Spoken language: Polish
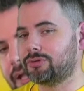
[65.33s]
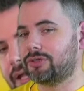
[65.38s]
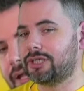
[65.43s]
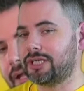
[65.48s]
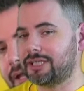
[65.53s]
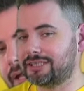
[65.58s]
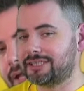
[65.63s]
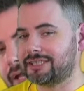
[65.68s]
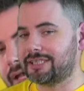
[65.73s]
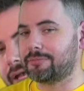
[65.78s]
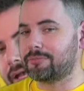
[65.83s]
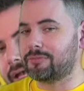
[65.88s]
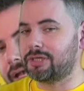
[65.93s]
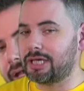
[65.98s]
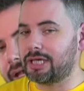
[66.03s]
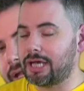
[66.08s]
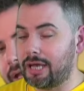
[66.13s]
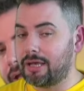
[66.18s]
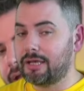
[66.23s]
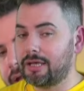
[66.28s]
jestem
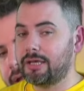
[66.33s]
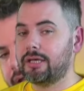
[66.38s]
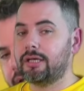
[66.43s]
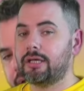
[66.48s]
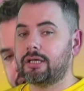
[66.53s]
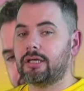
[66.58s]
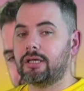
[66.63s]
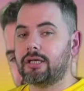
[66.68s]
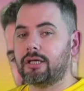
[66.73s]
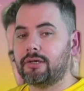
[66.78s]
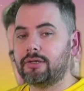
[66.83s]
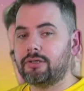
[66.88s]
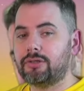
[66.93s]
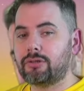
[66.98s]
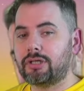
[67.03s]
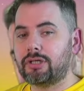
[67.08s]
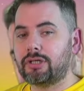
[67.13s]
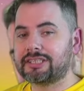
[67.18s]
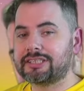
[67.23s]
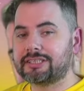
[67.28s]
ja e, i to
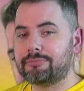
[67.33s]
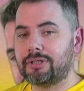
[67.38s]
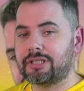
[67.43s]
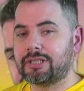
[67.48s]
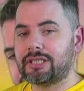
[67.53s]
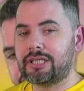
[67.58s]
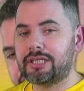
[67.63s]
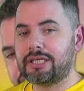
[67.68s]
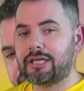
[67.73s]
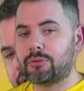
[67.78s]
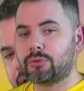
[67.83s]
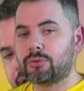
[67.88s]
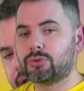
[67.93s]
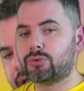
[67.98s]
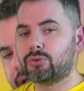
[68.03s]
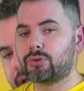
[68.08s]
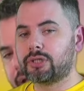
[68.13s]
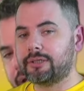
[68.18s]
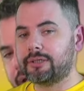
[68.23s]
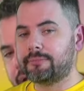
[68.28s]
jest materiał,
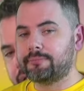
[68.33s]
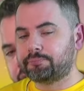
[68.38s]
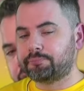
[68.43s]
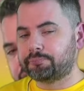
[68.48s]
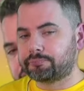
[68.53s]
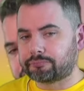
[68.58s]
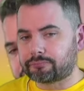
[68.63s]
który